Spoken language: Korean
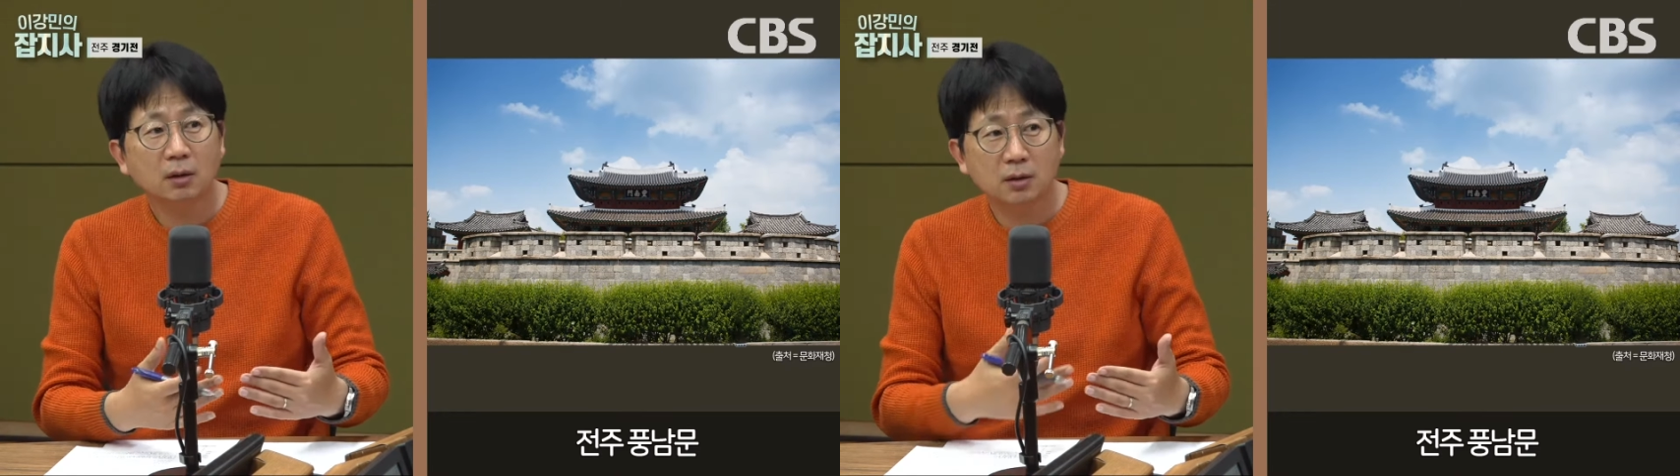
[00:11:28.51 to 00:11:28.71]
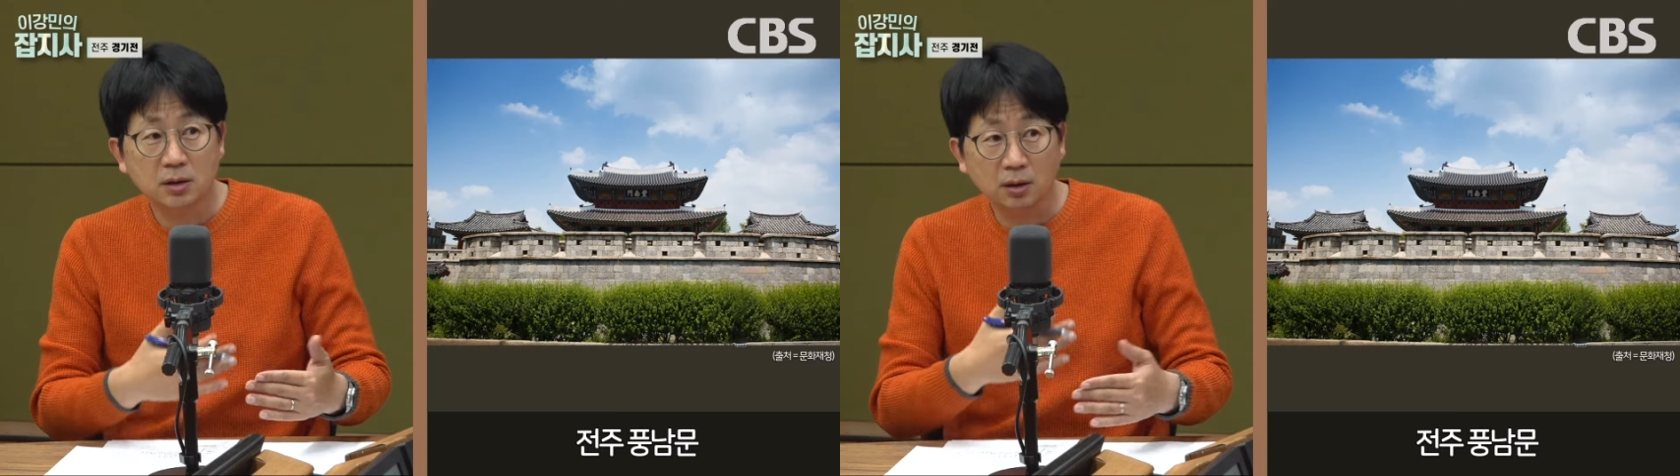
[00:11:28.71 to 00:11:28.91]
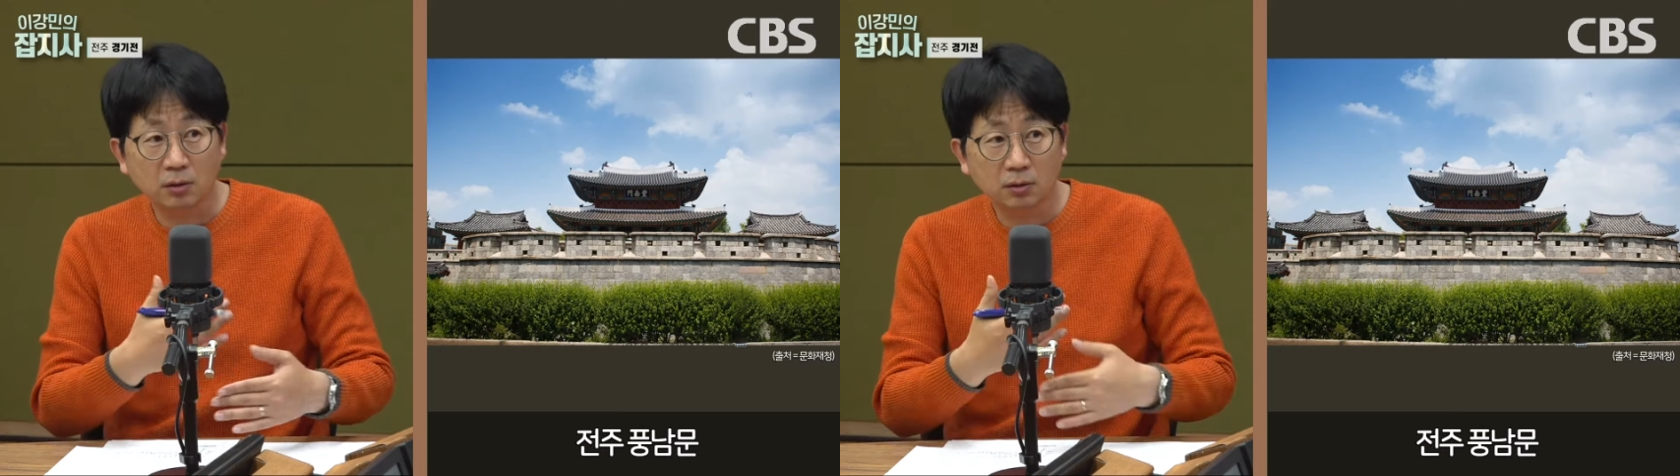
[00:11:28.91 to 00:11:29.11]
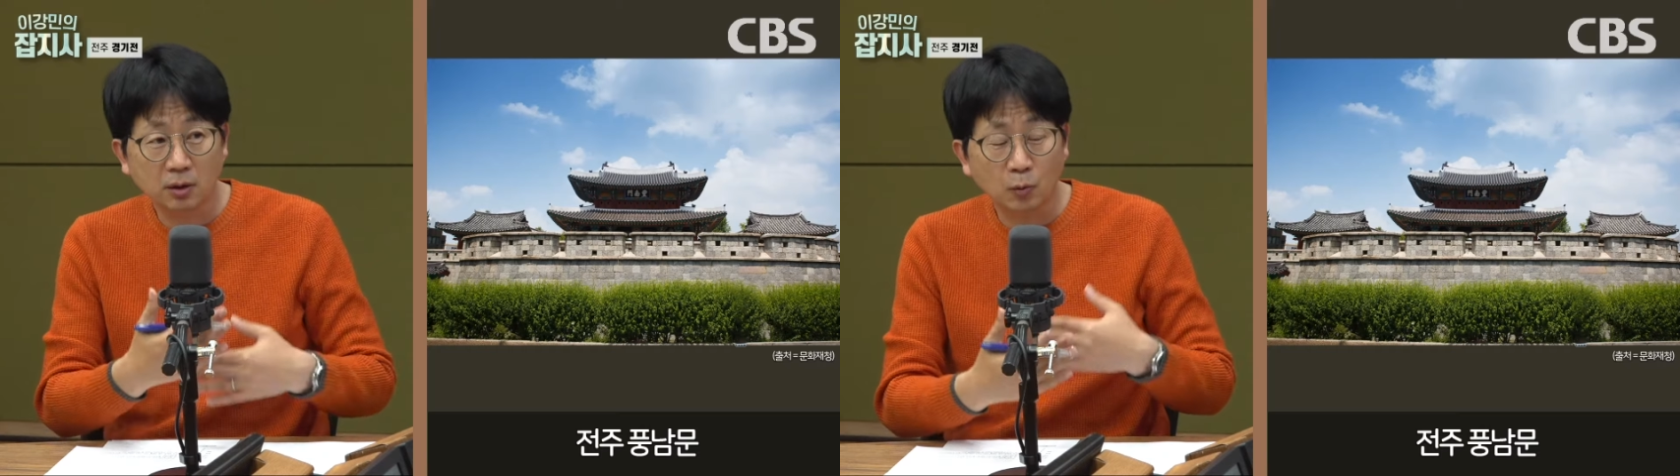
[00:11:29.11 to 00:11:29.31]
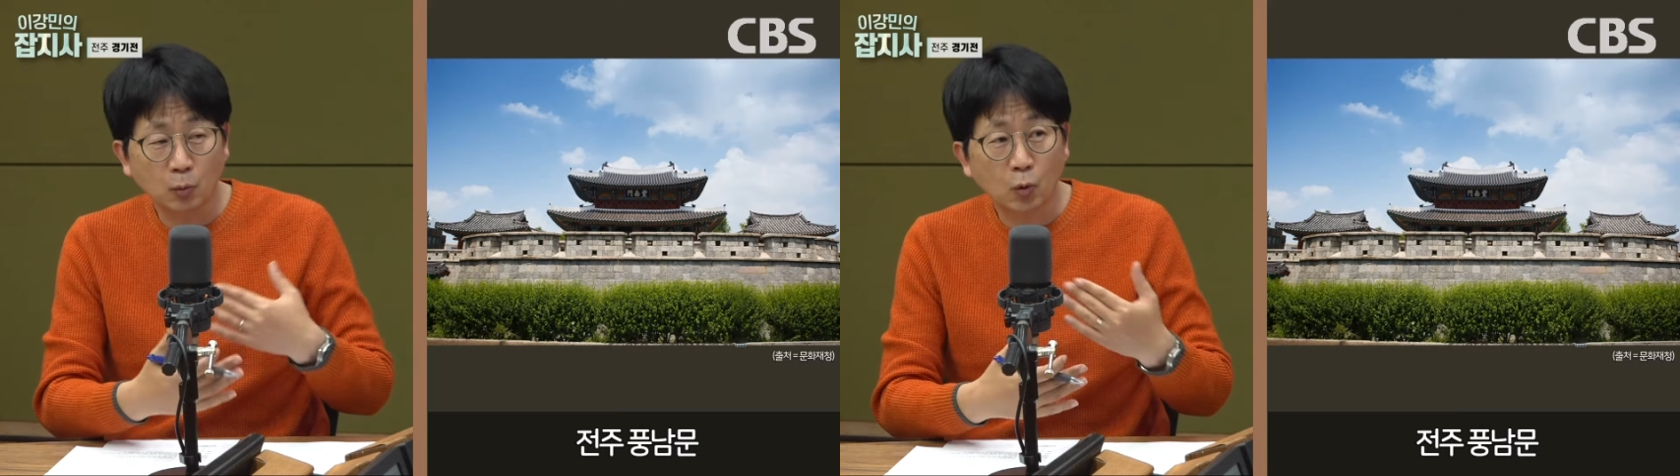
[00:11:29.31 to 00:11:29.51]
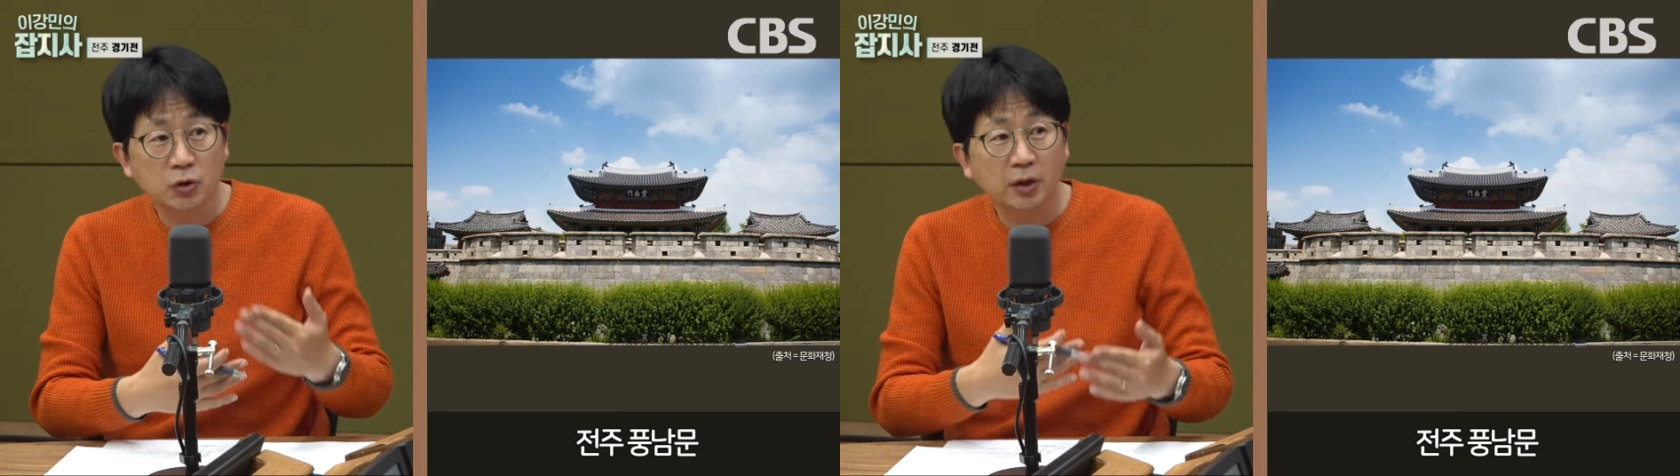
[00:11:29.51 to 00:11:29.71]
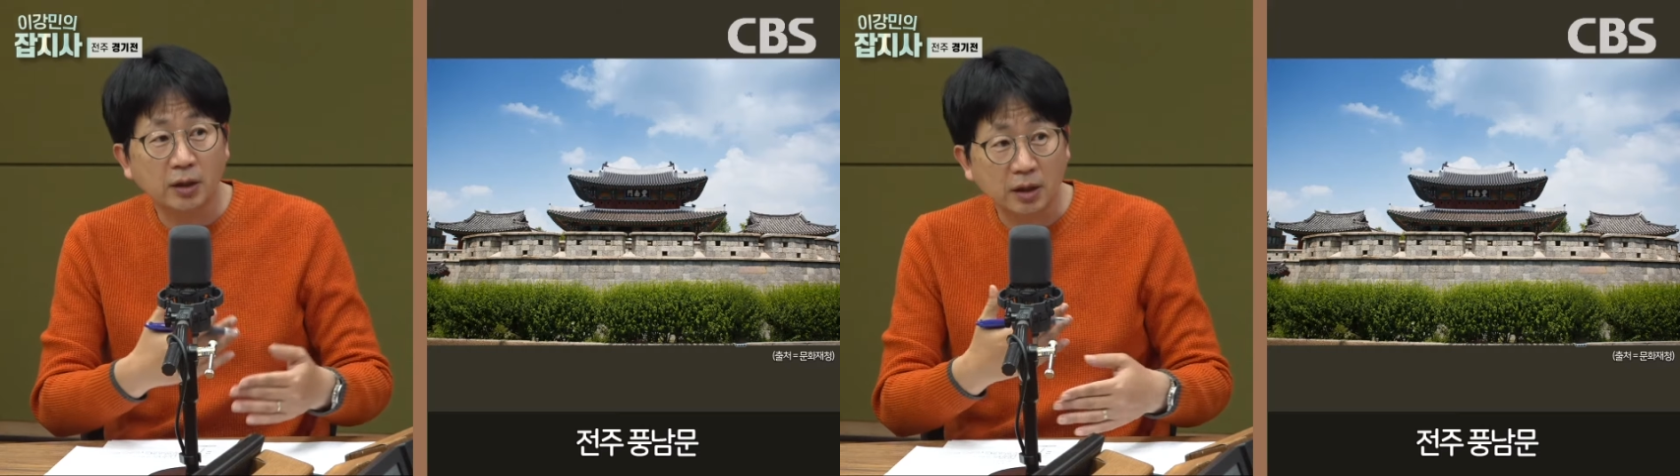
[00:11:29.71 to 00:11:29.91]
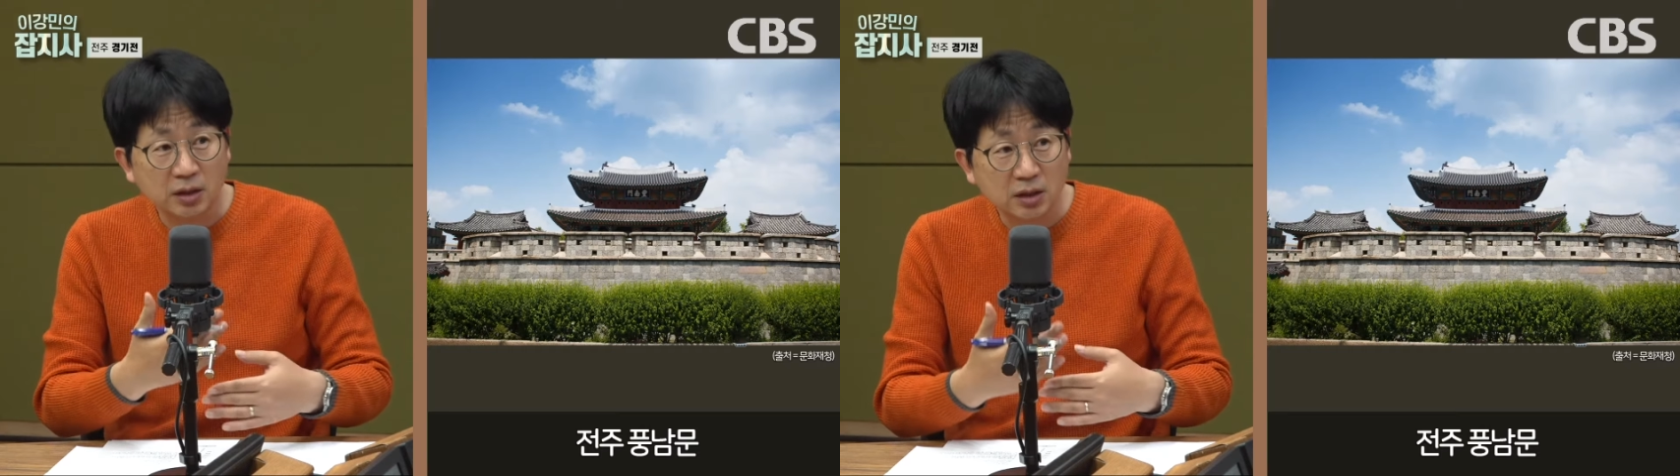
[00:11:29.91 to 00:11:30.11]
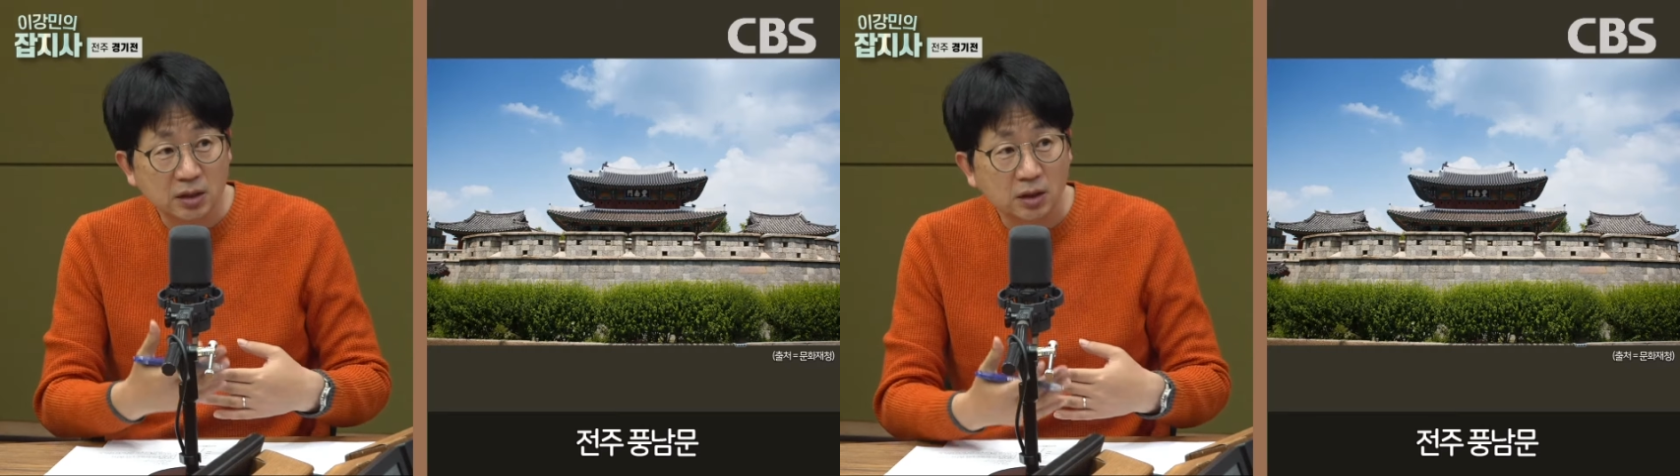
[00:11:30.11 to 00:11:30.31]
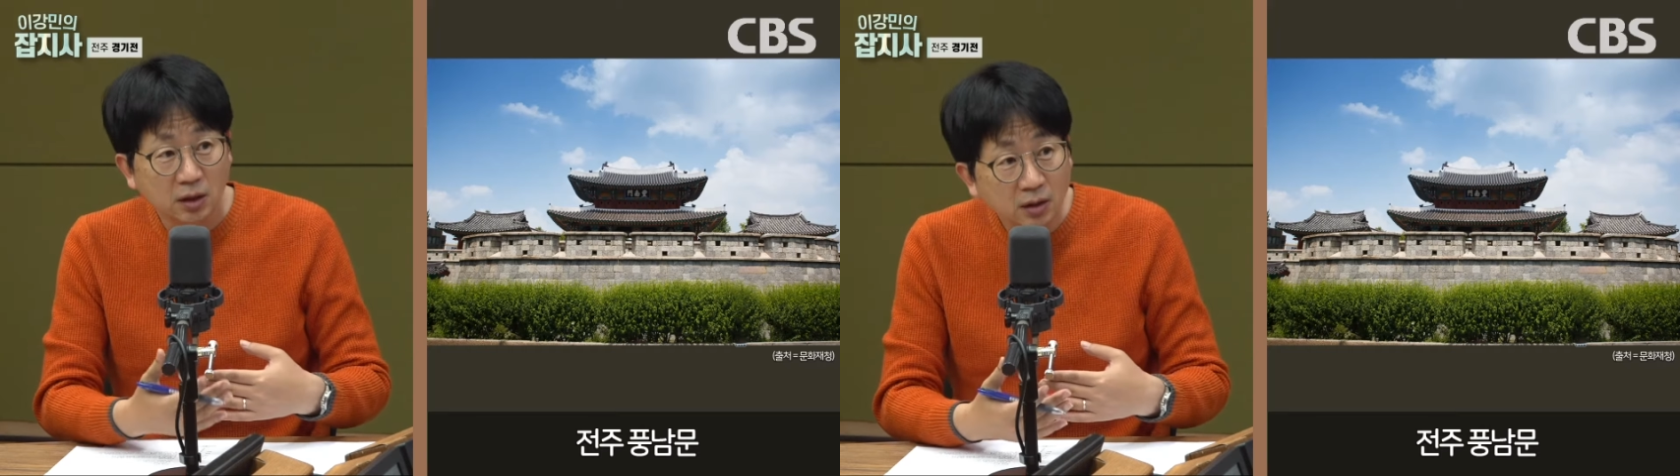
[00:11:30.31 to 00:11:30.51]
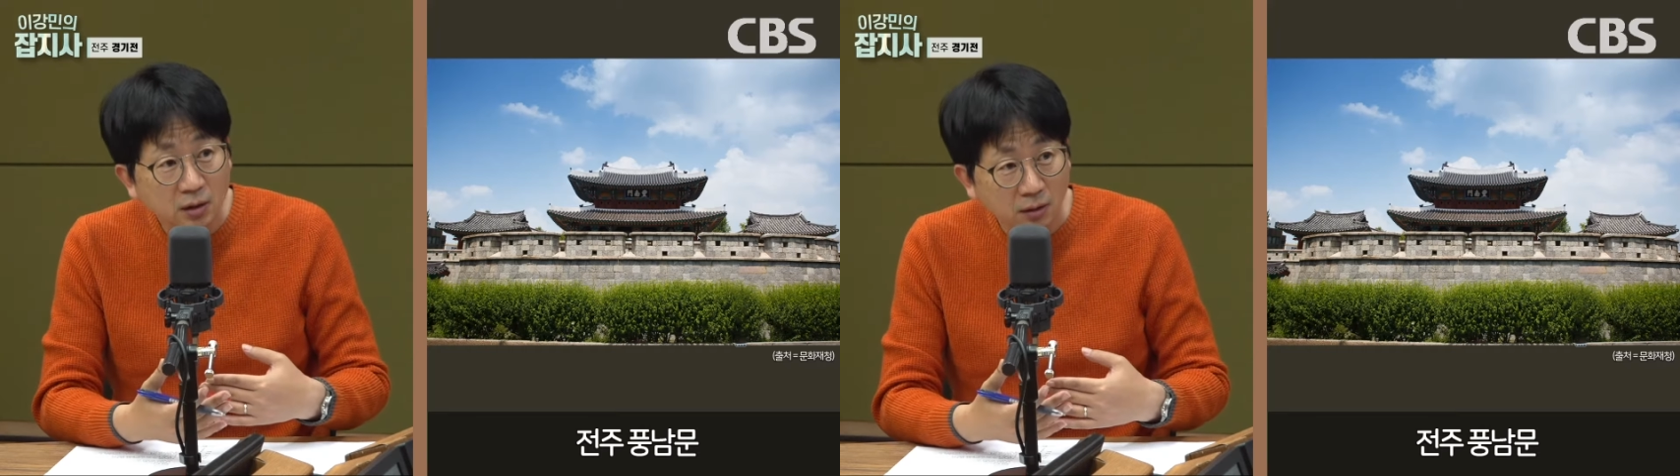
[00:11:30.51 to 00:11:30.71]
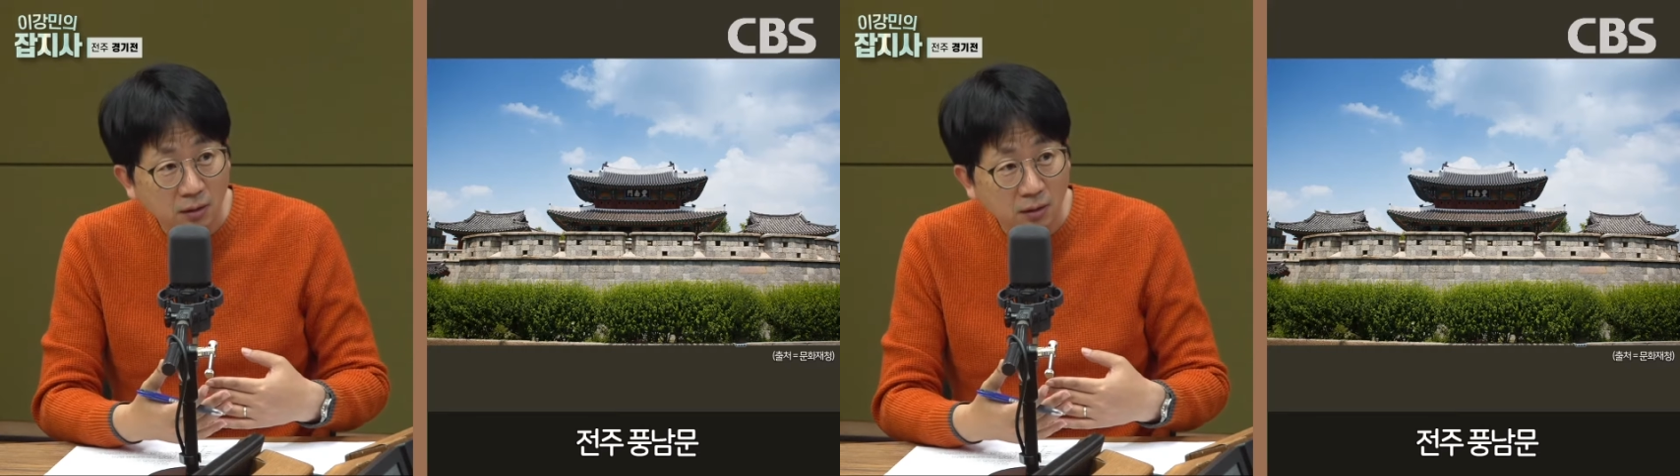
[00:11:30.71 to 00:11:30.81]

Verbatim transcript: 이제 어떻게 보면 고전에 대한 지식이 있는